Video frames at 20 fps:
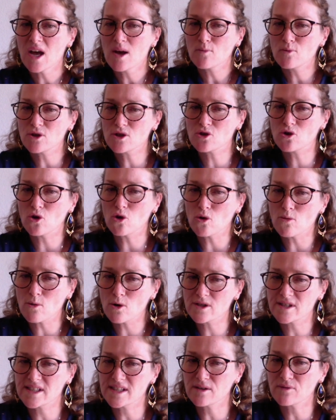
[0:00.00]
puisque le
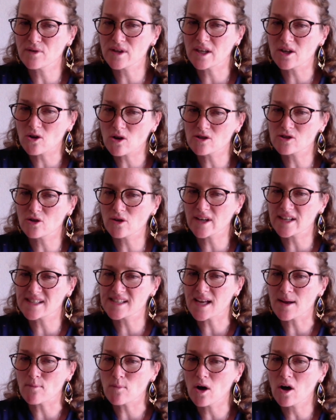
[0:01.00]
motif qui causerait
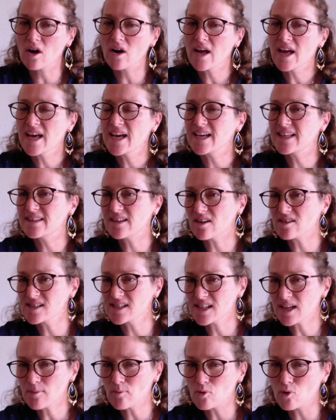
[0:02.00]
sa mort est un
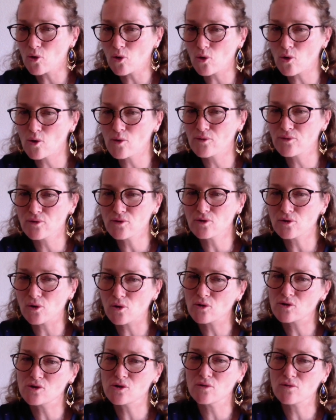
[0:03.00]
simple refus de
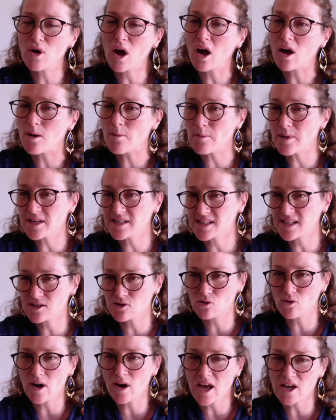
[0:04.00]
recevoir un baiser
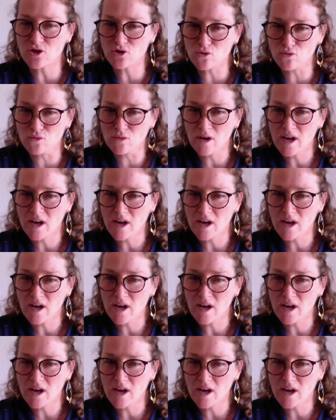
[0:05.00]
sur la joue.